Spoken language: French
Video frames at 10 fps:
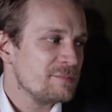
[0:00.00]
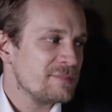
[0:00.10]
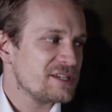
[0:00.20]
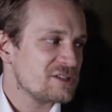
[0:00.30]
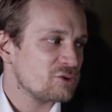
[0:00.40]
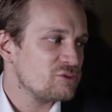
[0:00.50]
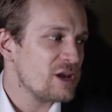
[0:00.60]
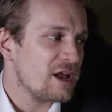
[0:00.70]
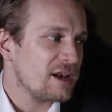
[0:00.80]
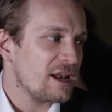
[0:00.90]
mais c'est surtout,
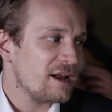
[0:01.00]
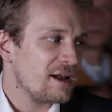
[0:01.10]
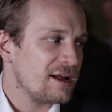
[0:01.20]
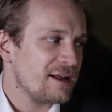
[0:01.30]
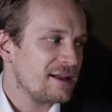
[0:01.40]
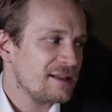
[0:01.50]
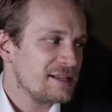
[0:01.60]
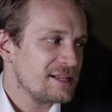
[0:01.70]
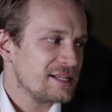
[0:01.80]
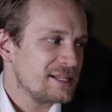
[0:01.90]
la,
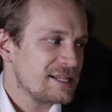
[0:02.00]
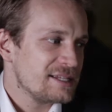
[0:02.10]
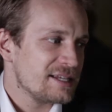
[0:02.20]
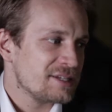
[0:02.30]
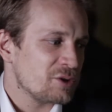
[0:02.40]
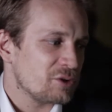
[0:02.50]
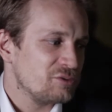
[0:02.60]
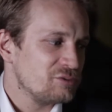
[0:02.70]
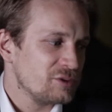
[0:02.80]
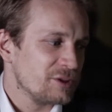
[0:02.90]
c'est
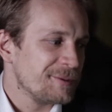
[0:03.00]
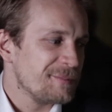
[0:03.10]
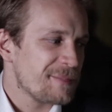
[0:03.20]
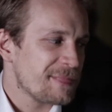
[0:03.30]
surtout euh,